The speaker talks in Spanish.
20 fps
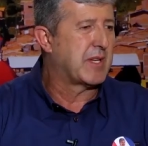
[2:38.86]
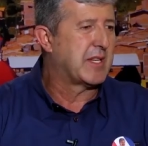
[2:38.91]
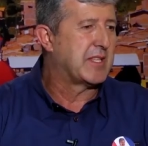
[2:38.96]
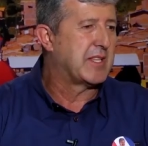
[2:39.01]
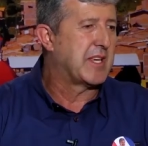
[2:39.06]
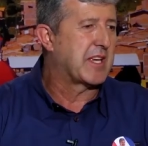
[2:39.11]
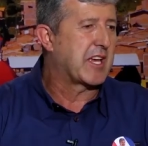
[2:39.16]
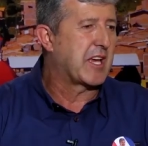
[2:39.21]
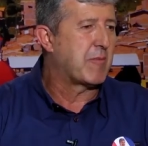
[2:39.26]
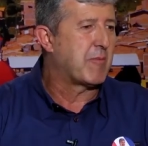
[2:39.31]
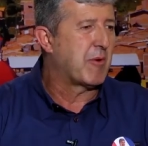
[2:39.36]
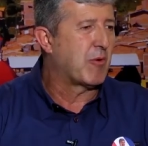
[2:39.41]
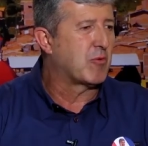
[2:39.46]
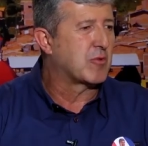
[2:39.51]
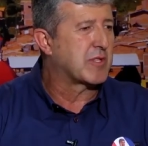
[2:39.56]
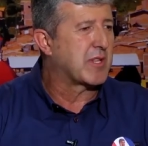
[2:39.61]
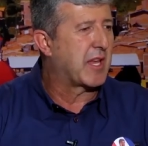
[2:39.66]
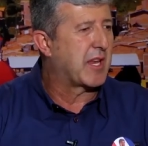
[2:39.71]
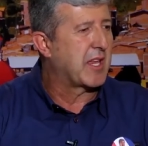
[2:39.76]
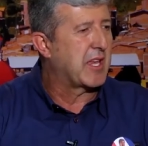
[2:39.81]
les dije que a mí me
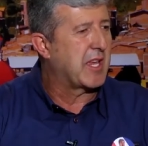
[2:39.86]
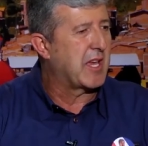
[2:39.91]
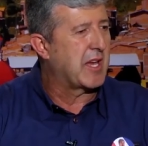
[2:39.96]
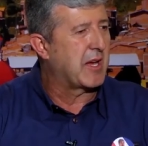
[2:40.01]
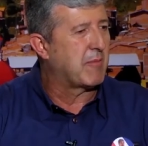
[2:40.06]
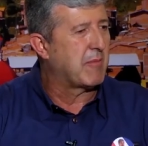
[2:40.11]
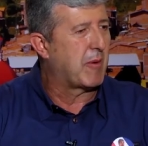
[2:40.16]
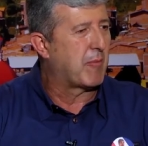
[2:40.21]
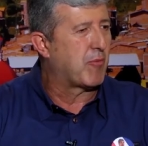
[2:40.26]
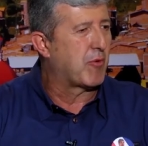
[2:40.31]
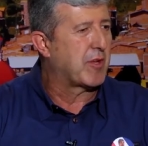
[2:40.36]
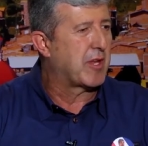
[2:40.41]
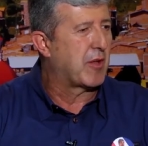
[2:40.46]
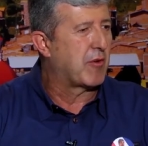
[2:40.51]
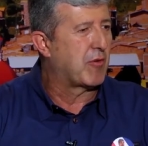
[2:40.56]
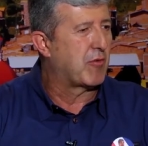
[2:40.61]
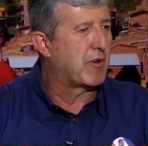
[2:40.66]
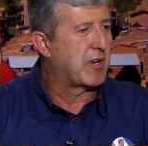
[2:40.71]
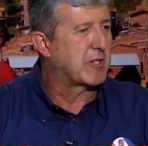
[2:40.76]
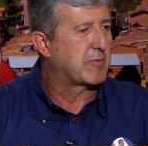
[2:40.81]
gustaría, me
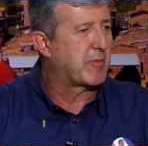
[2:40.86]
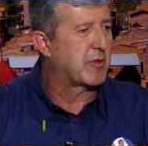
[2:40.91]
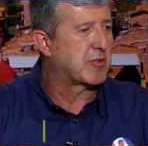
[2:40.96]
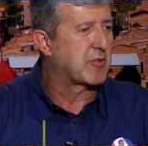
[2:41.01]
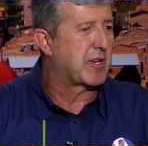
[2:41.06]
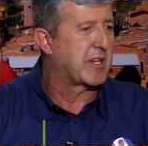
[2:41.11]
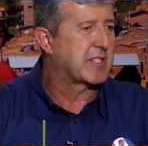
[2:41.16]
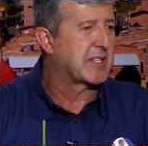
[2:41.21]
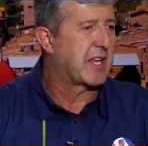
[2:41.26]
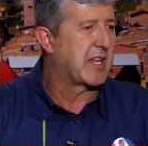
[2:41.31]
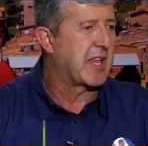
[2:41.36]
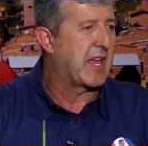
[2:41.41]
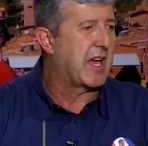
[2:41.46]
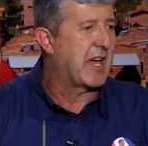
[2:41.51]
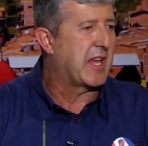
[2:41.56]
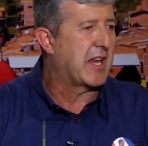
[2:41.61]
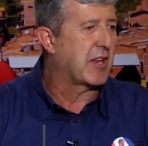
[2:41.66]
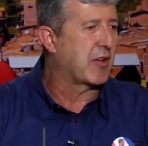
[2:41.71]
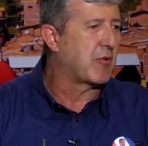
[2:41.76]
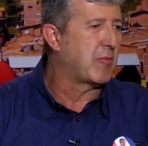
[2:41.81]
apoyaron unas personas
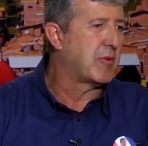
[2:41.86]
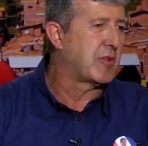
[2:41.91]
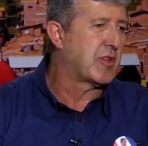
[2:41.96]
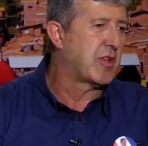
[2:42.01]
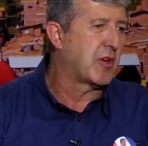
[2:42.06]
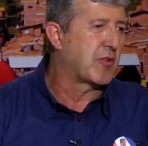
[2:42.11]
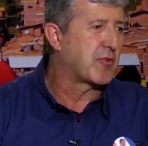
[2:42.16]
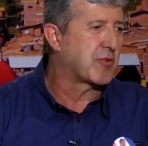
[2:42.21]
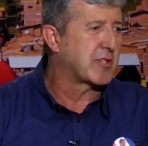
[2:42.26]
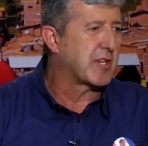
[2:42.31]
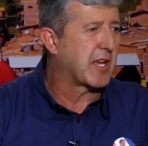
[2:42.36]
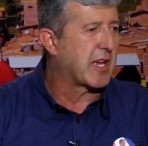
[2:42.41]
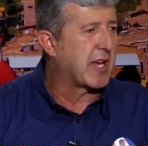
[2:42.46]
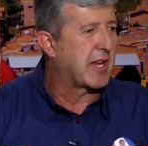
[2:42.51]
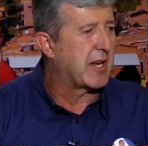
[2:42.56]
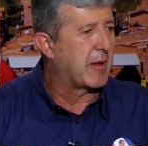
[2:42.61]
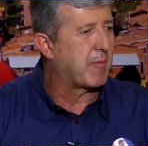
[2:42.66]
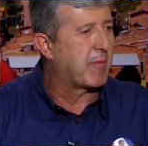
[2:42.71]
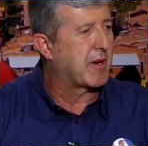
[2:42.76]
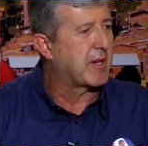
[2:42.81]
allá, y le comenté a otros acá
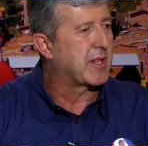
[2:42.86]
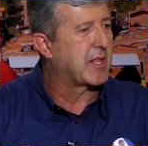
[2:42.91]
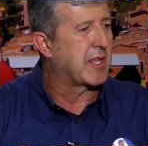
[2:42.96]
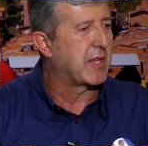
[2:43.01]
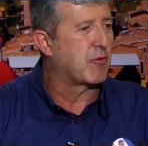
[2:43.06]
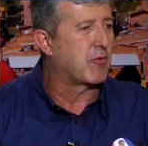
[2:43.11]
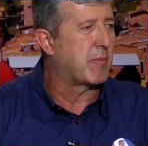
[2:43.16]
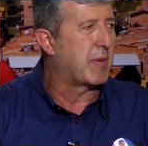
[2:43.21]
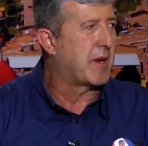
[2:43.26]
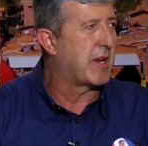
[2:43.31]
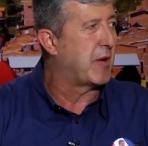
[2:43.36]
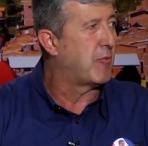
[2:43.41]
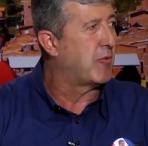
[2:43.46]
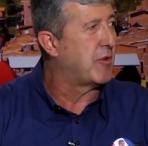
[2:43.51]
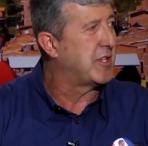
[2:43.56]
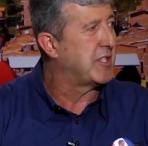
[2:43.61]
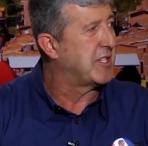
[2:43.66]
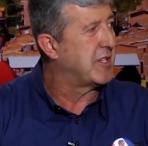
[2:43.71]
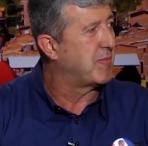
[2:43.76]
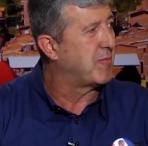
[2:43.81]
en la parte urbana del
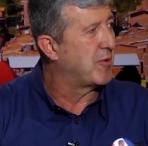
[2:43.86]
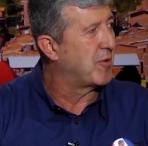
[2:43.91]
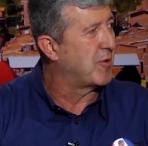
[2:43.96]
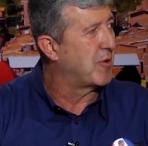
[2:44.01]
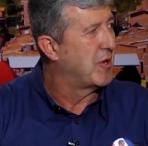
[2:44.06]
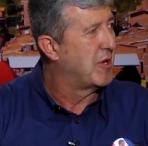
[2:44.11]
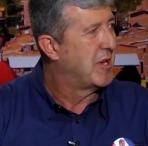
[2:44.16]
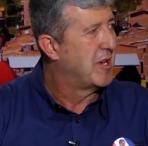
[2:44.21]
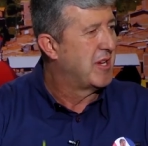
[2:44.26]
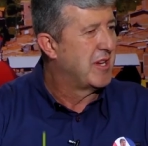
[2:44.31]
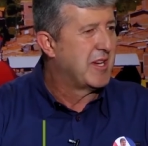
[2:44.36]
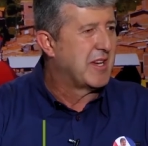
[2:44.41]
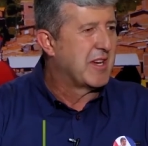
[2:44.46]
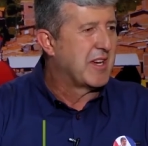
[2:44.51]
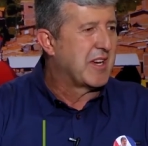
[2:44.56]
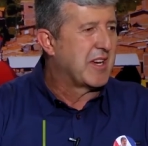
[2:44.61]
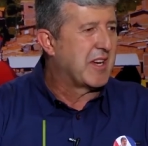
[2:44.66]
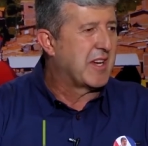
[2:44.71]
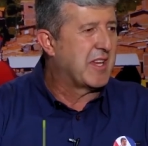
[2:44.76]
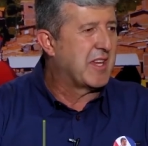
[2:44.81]
municipio,
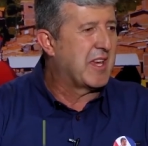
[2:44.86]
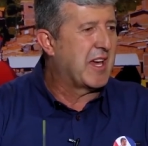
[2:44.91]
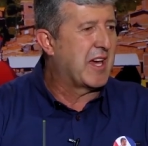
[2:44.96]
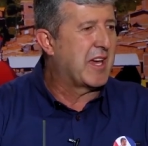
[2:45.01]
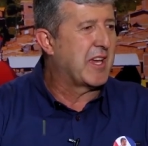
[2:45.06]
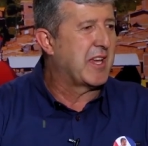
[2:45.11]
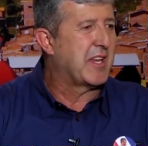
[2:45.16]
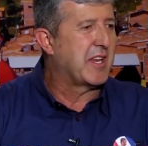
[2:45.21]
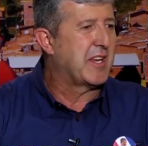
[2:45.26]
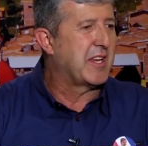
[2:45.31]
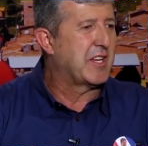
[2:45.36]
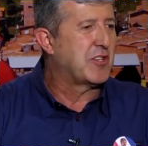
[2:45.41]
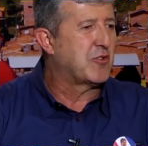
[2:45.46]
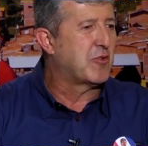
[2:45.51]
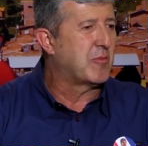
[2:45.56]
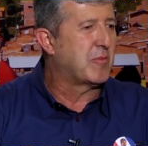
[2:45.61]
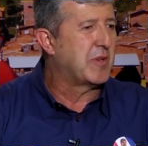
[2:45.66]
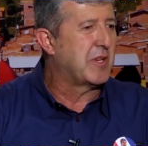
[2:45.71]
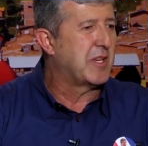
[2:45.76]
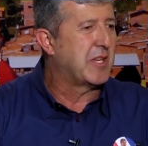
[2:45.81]
y de ahí
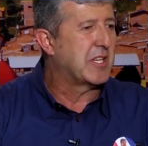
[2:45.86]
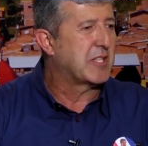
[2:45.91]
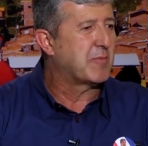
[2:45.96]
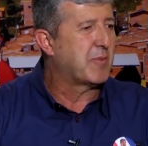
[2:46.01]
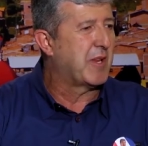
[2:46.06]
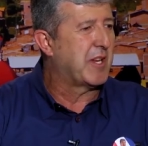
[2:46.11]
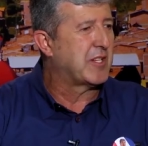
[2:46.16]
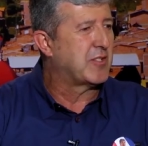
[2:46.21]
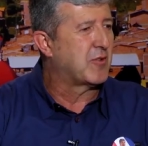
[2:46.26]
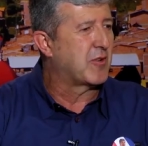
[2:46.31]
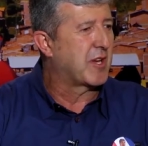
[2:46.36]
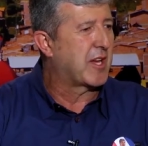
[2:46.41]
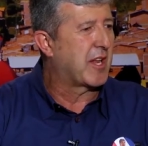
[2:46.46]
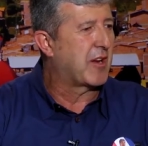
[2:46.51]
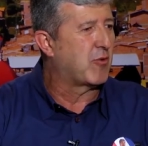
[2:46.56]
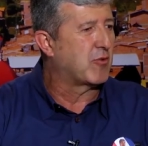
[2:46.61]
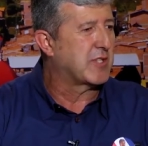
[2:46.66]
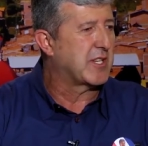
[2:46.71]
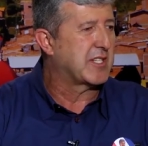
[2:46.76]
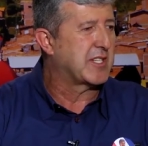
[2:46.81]
nació mi aspiración,
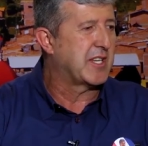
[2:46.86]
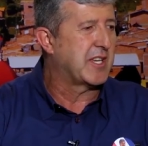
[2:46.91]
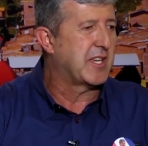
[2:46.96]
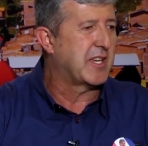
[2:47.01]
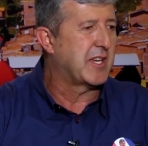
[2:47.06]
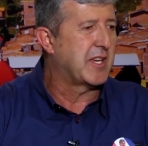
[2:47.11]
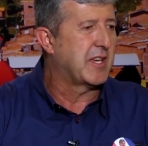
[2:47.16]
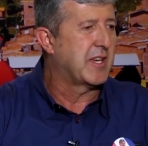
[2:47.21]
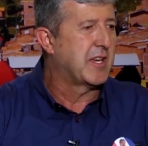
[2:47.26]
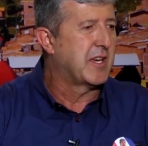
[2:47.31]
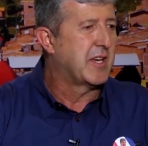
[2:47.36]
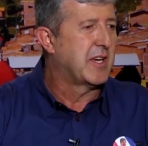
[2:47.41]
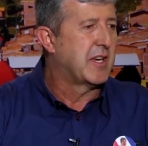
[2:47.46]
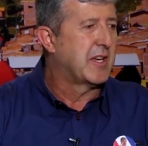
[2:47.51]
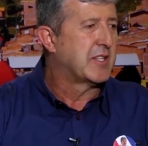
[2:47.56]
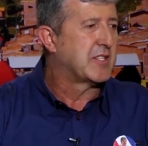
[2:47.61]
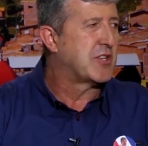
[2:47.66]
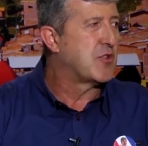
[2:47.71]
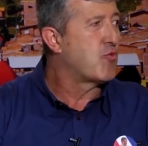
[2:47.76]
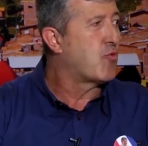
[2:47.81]
Carlos, hace
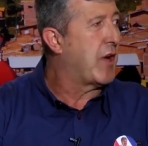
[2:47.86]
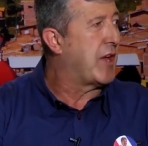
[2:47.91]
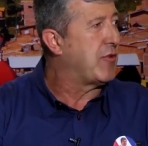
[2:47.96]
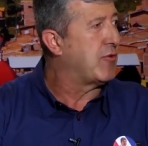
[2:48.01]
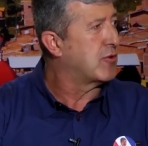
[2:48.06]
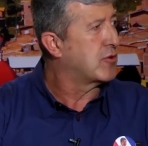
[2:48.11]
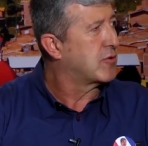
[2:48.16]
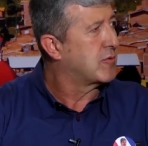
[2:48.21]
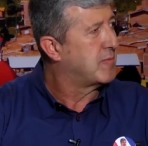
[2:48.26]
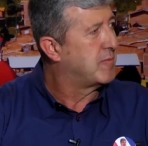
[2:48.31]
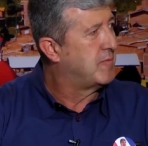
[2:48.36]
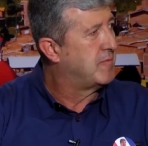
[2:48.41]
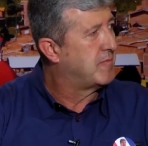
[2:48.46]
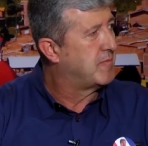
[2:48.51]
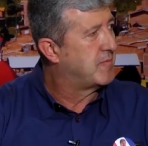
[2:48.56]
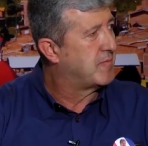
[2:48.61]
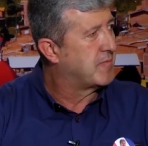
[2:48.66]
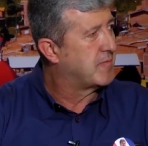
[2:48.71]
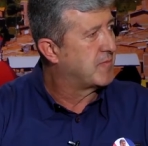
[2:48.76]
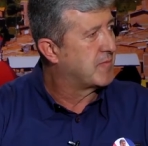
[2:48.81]
cinco años. Y
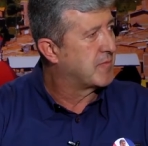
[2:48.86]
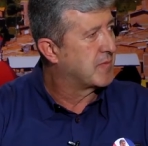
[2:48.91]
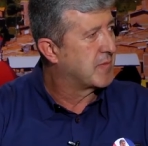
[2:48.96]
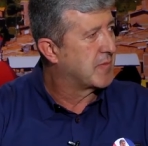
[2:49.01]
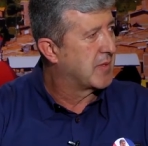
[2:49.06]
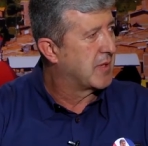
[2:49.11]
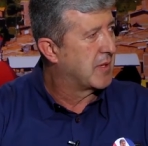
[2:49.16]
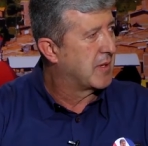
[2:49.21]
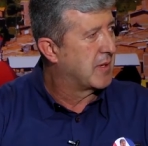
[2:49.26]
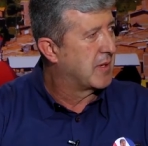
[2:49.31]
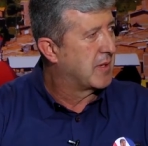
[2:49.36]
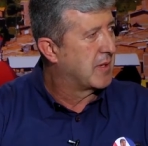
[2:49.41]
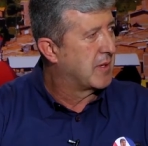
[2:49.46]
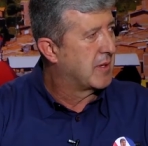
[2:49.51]
llegó usted por cambio